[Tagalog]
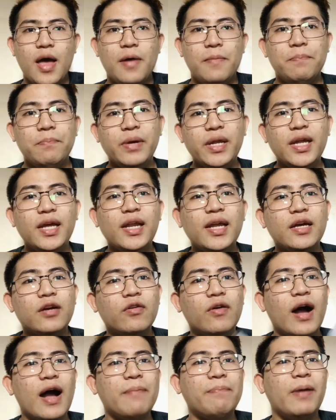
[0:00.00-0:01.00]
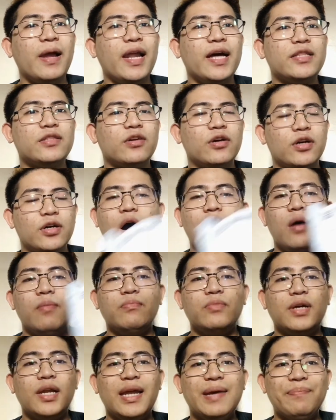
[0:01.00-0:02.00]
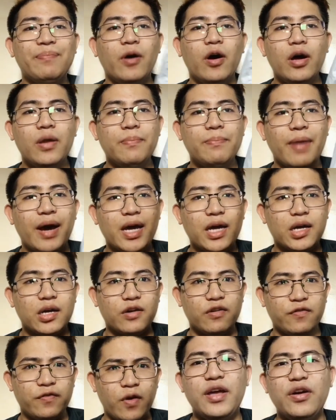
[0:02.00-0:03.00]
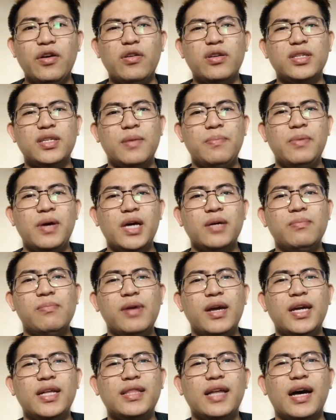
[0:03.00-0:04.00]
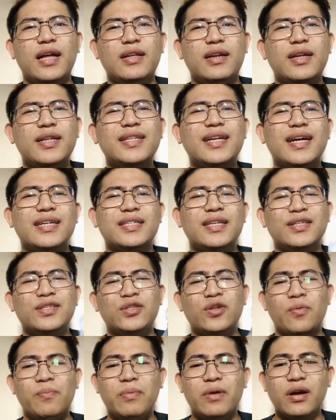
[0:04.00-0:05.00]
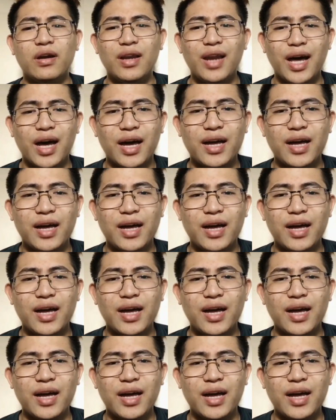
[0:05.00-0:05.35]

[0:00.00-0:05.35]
Binili ko nga pala to um, clip-on microphone. Yung sa BM800 kasi sobrang laki